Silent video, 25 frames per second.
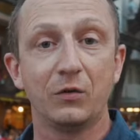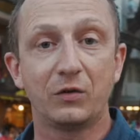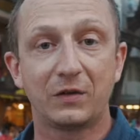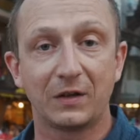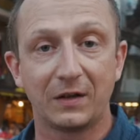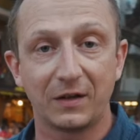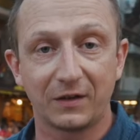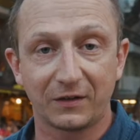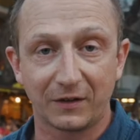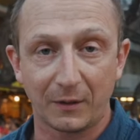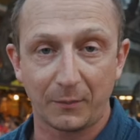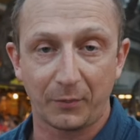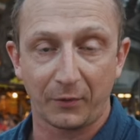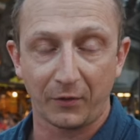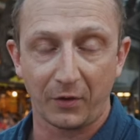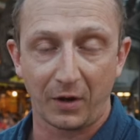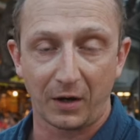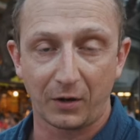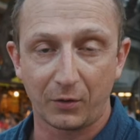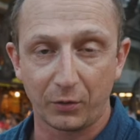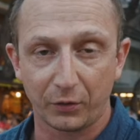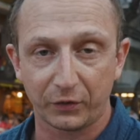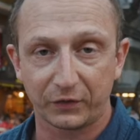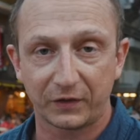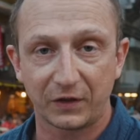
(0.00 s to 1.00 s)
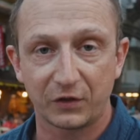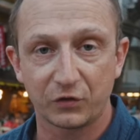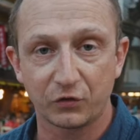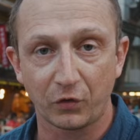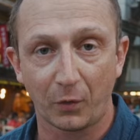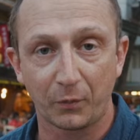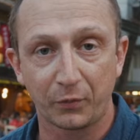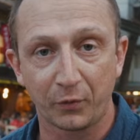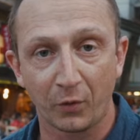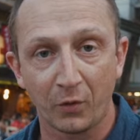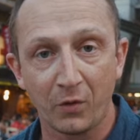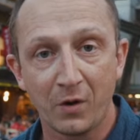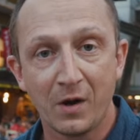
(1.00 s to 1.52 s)
utilisées pendant la course des
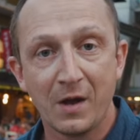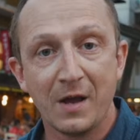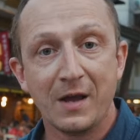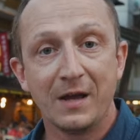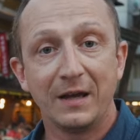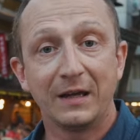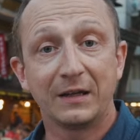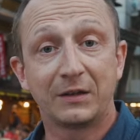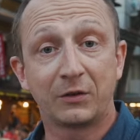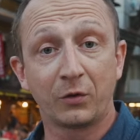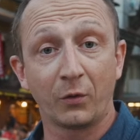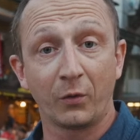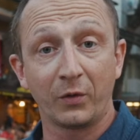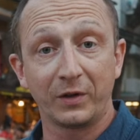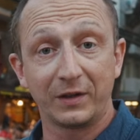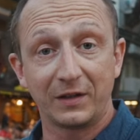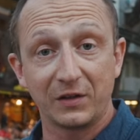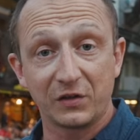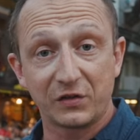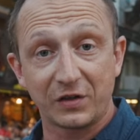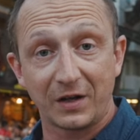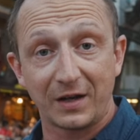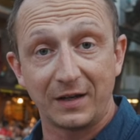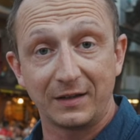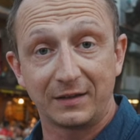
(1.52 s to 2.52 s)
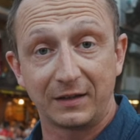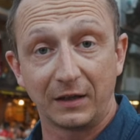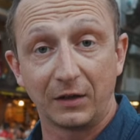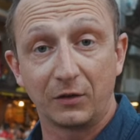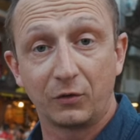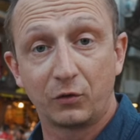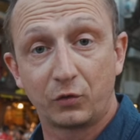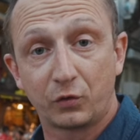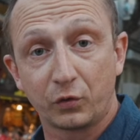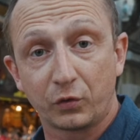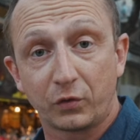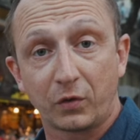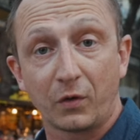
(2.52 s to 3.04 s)
champions et qui ont déjà été
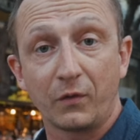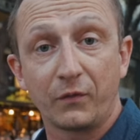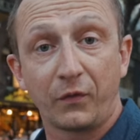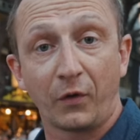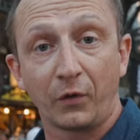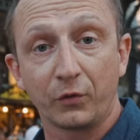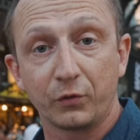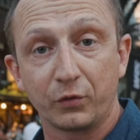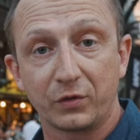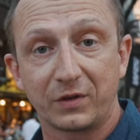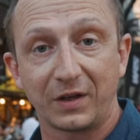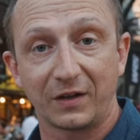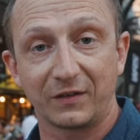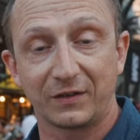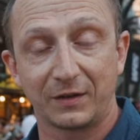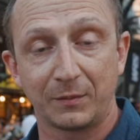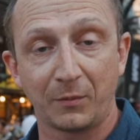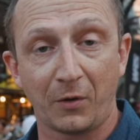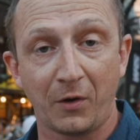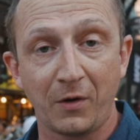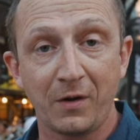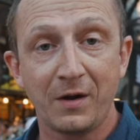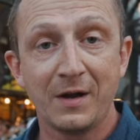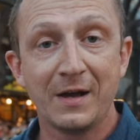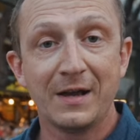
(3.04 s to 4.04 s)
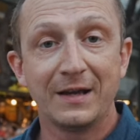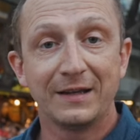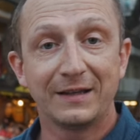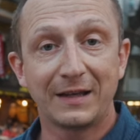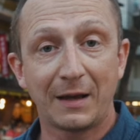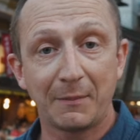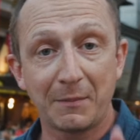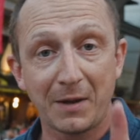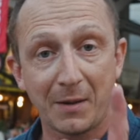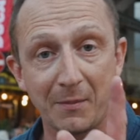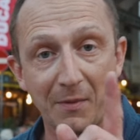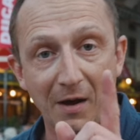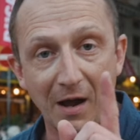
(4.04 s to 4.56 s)
toutes vendues quasiment. Il y
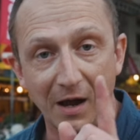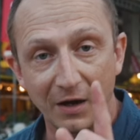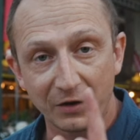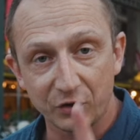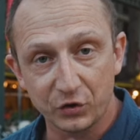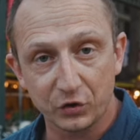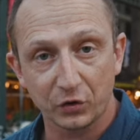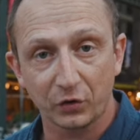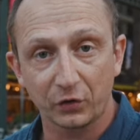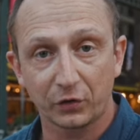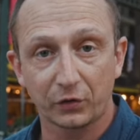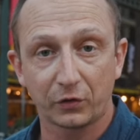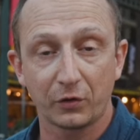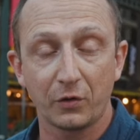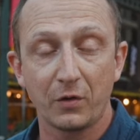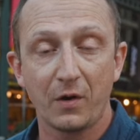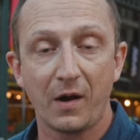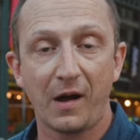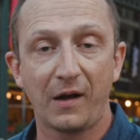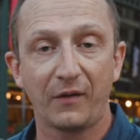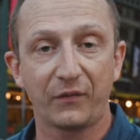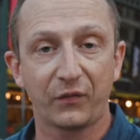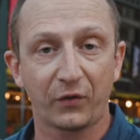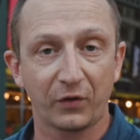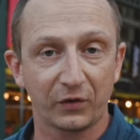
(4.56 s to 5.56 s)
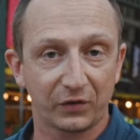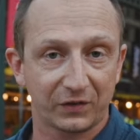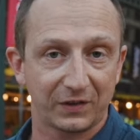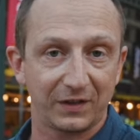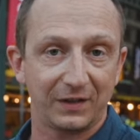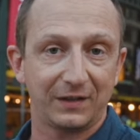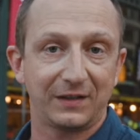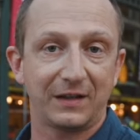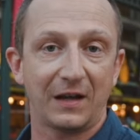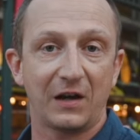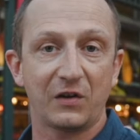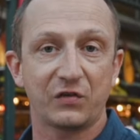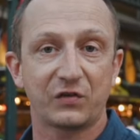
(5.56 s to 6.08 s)
a même un chanceux, un
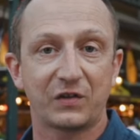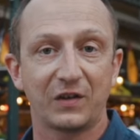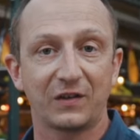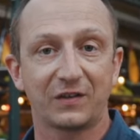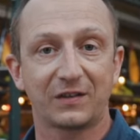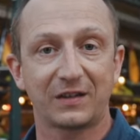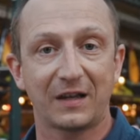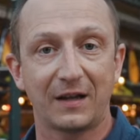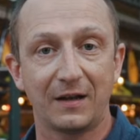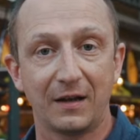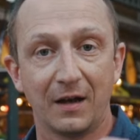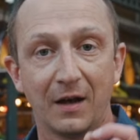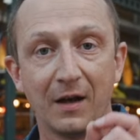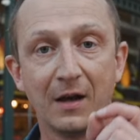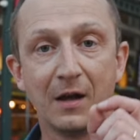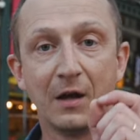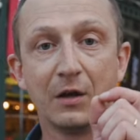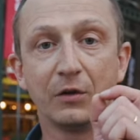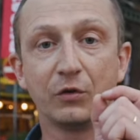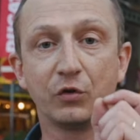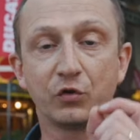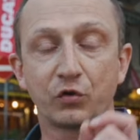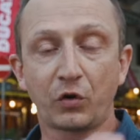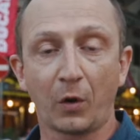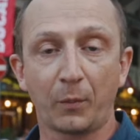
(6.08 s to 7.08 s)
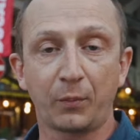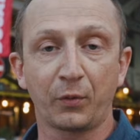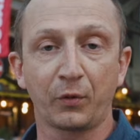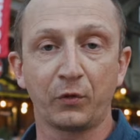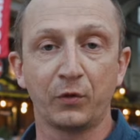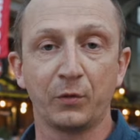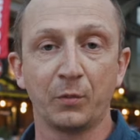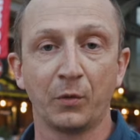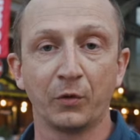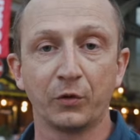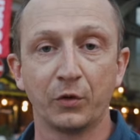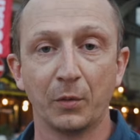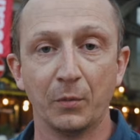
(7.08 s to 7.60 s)
Français qui a acheté celle du champion
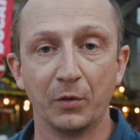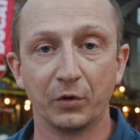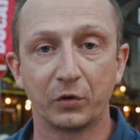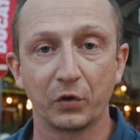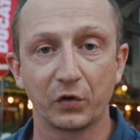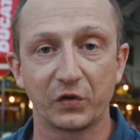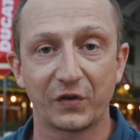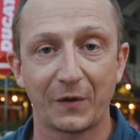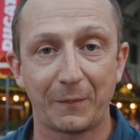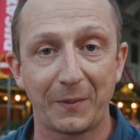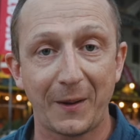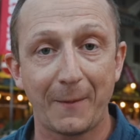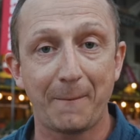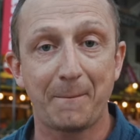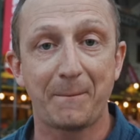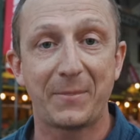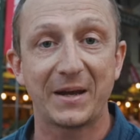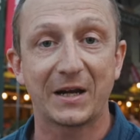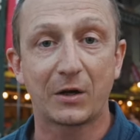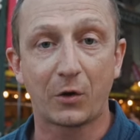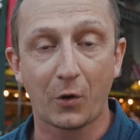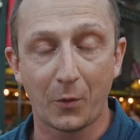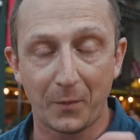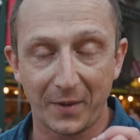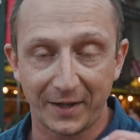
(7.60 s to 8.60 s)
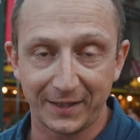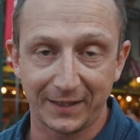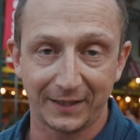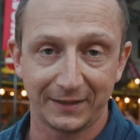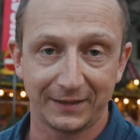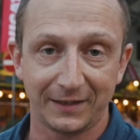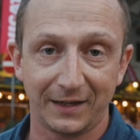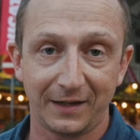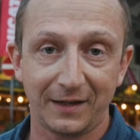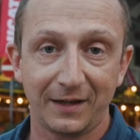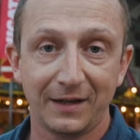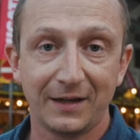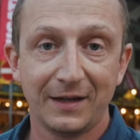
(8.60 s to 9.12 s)
du monde de MotoGP, Pecco
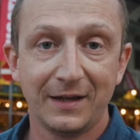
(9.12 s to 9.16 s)
Banaya,